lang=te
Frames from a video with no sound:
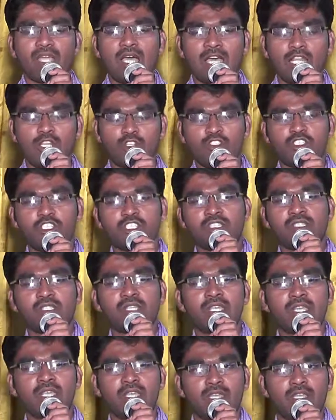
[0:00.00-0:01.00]

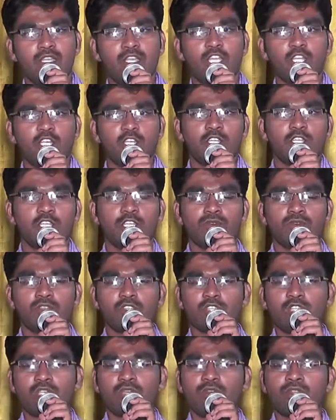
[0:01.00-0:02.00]
ఆలోచిస్తే నీవు
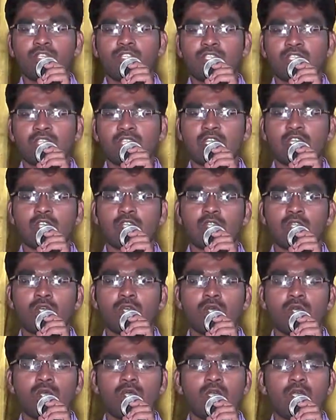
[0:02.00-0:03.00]
దేవుని సన్నిధిలో